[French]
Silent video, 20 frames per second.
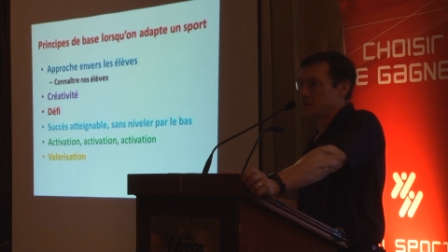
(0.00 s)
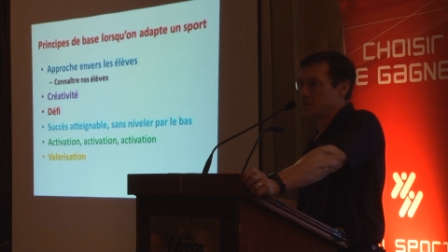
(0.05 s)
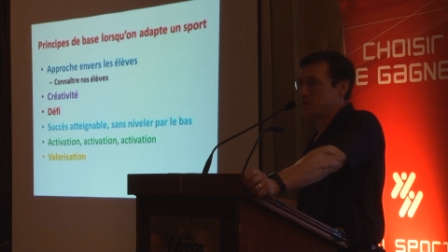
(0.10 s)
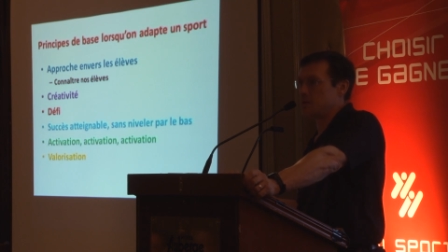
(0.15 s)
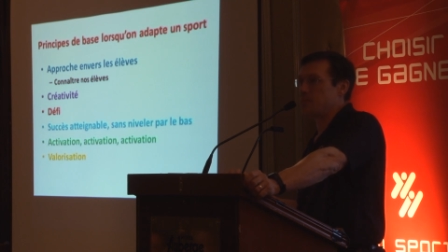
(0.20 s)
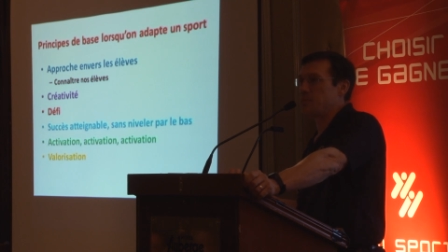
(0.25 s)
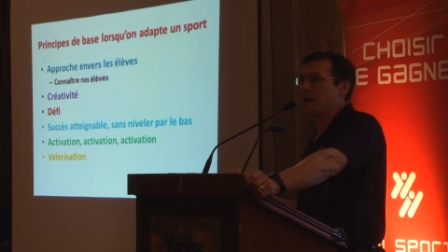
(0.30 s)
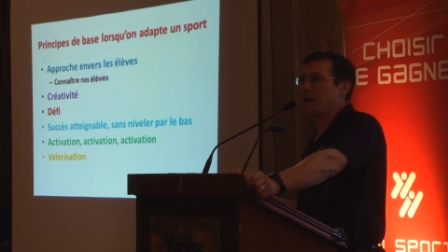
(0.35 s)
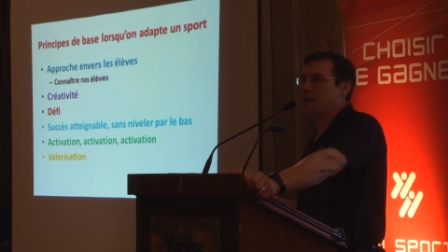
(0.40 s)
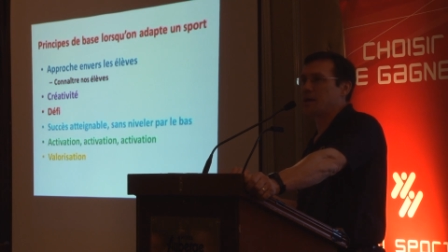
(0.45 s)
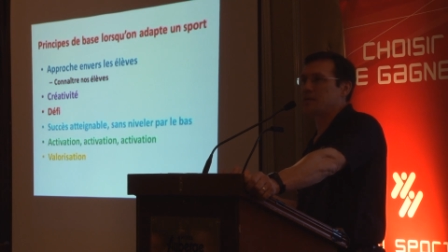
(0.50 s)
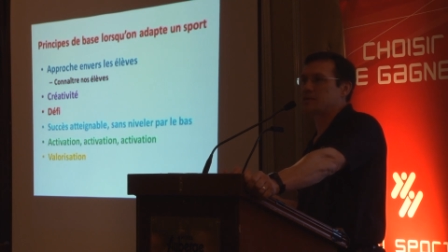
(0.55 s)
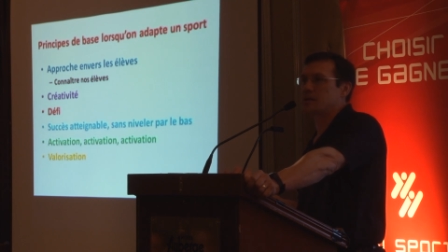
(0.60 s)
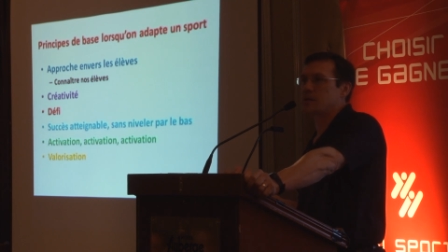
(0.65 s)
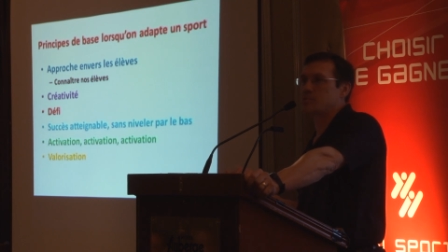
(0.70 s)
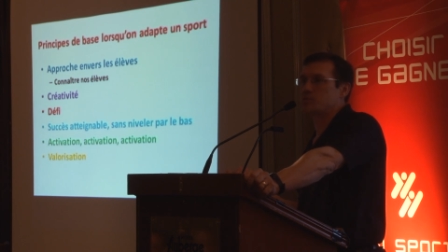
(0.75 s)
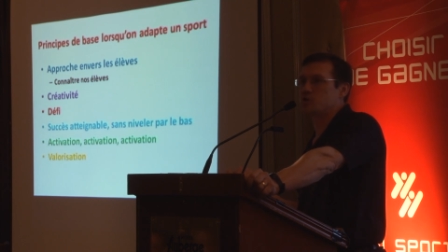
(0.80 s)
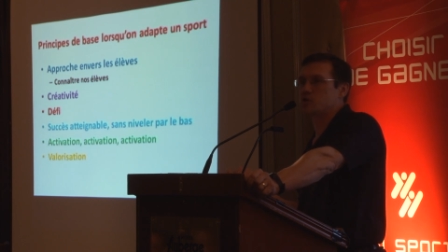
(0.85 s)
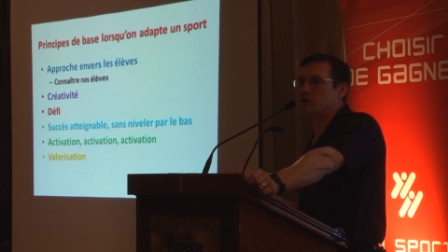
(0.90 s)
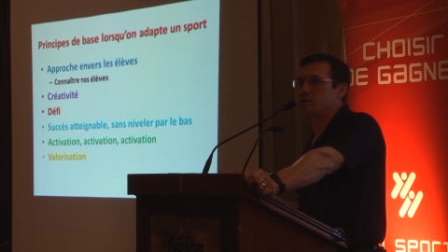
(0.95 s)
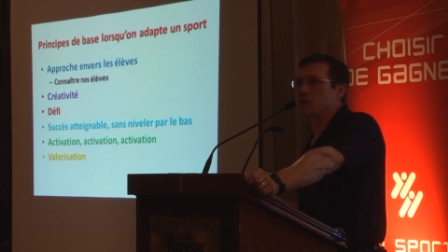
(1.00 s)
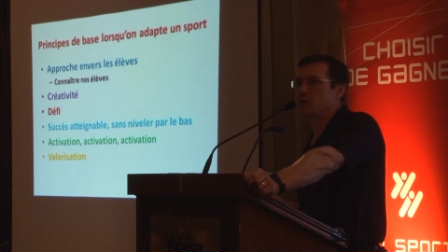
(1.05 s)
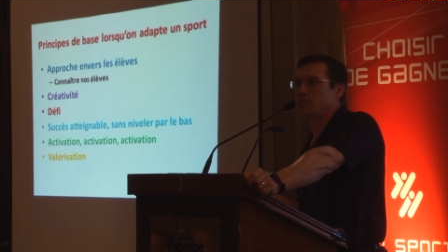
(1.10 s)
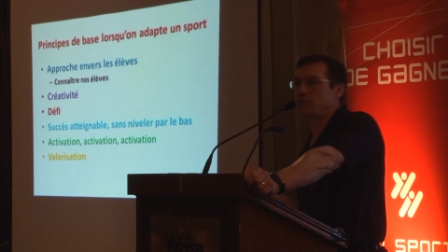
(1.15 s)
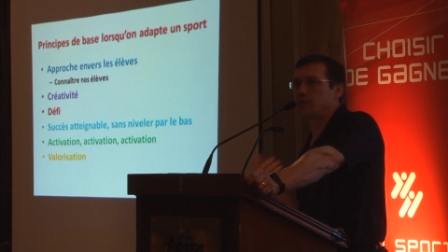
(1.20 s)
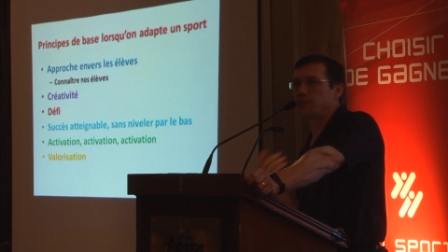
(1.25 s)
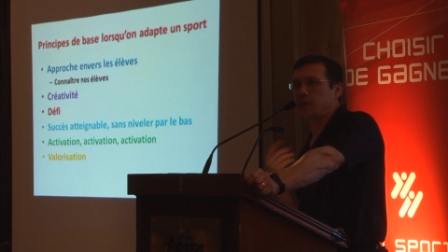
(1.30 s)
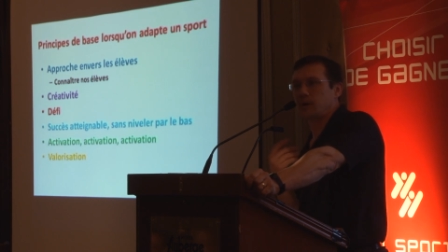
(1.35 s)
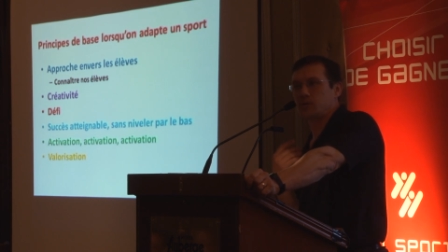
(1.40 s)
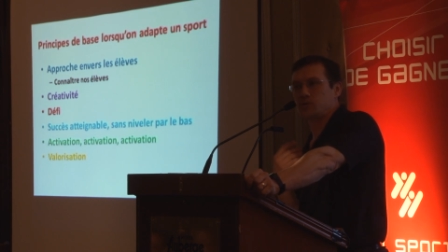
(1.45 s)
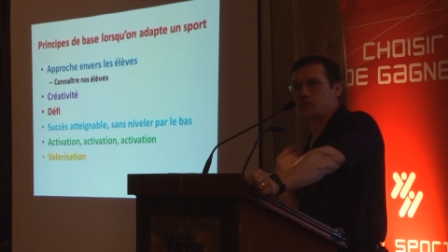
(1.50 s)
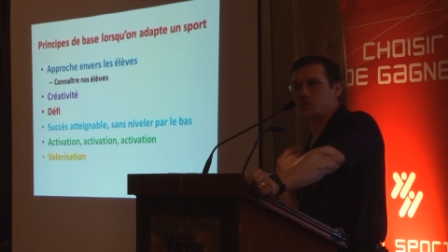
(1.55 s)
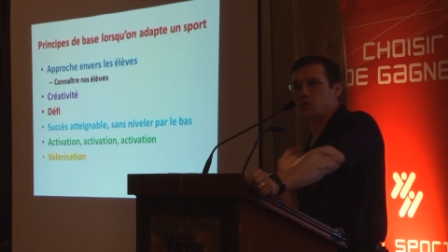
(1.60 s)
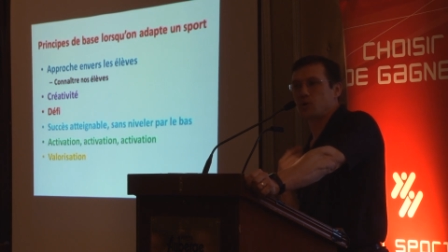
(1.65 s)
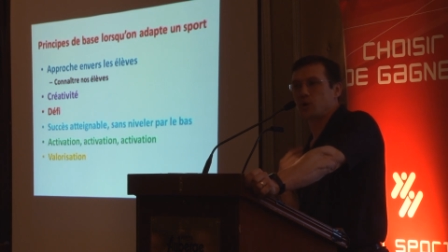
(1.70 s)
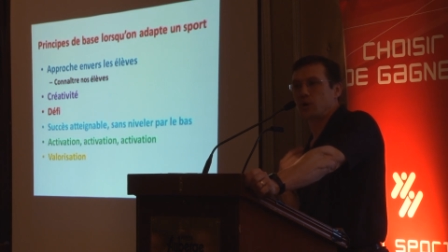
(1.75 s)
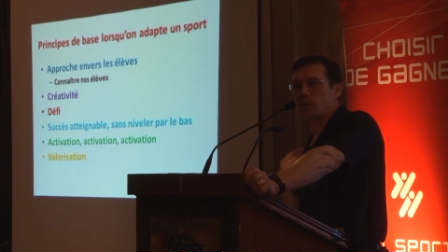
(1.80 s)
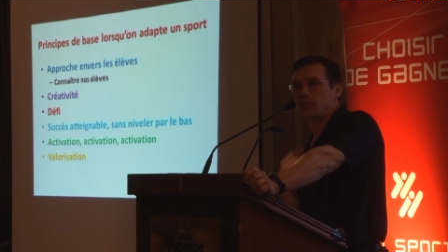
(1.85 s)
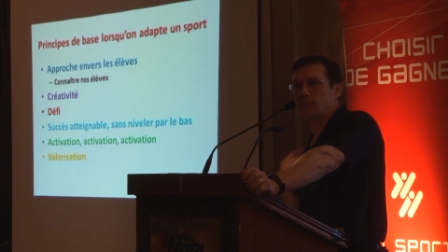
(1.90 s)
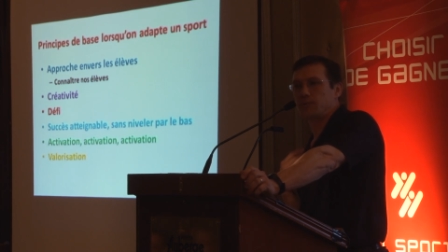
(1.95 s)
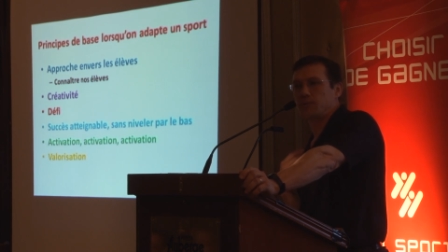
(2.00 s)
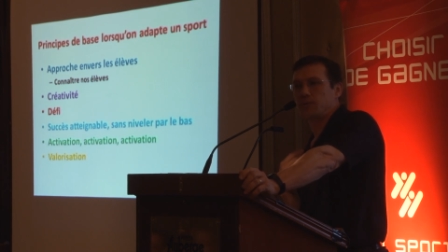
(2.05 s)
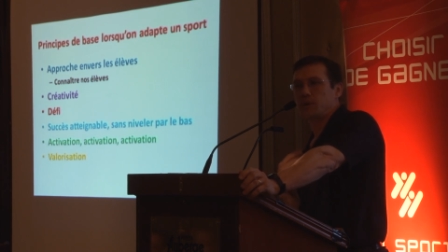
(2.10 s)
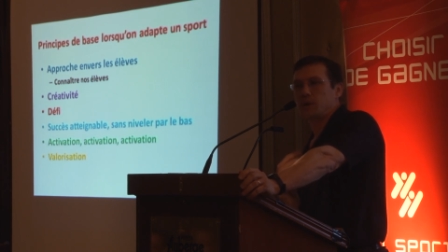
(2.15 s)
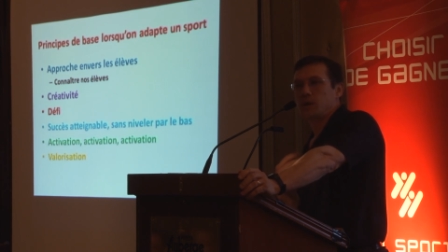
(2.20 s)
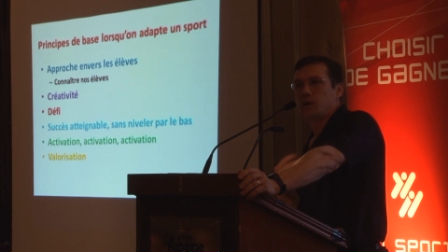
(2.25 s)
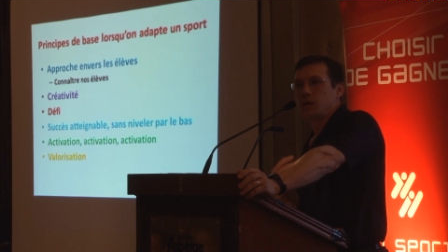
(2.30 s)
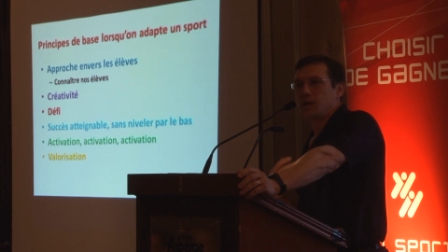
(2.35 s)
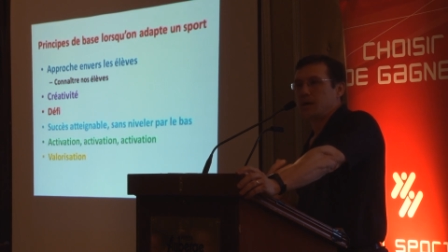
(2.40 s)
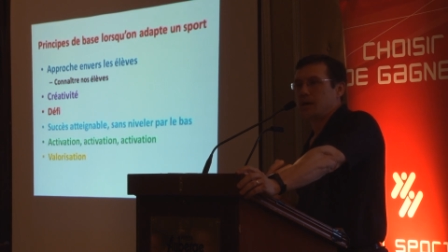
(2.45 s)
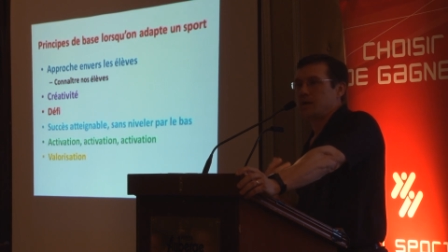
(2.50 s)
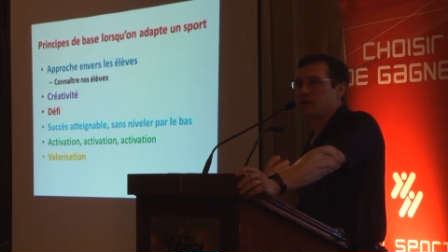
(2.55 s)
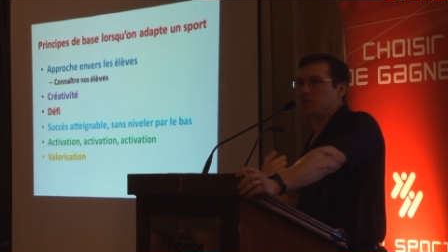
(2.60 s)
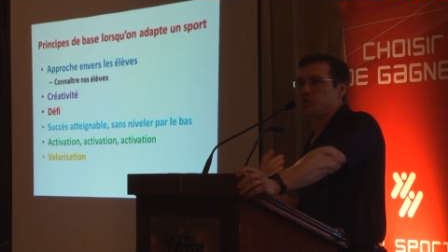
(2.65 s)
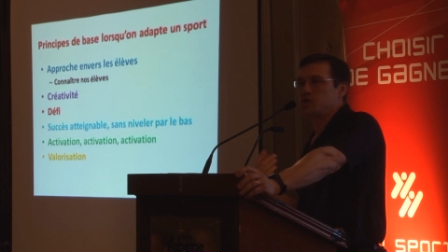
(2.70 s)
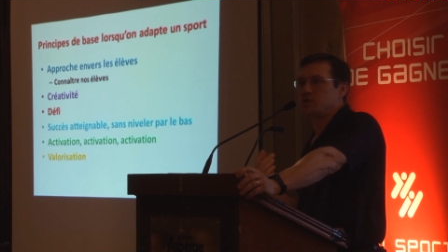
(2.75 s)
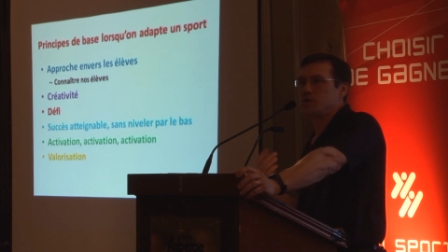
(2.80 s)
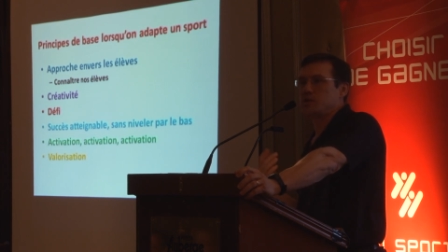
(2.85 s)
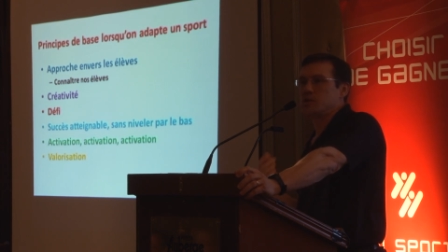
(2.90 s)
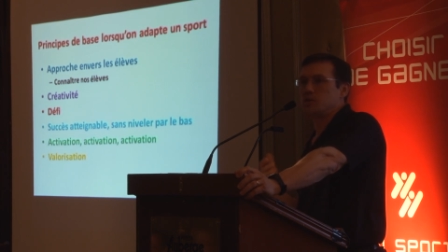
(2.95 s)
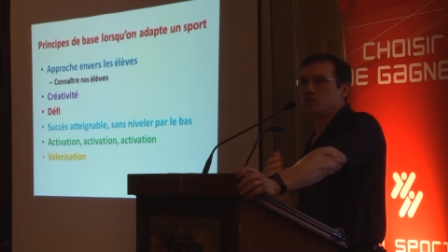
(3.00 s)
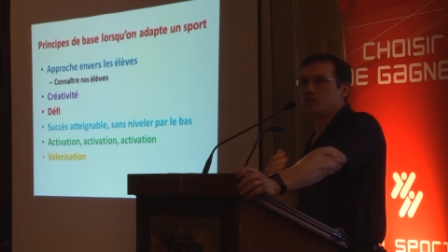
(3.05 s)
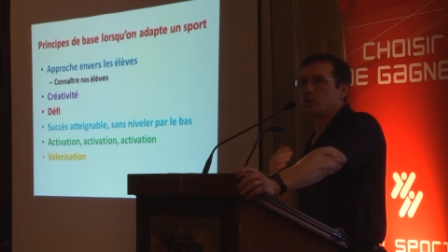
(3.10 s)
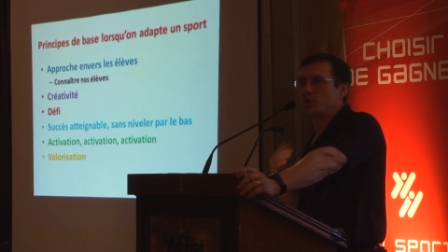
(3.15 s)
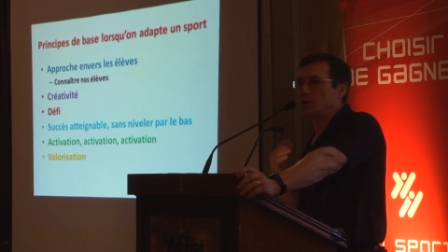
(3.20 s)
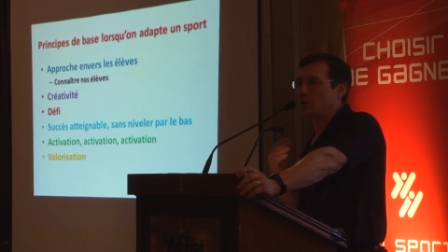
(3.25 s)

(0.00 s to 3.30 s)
si par exemple je dis on va faire du golf et je dis que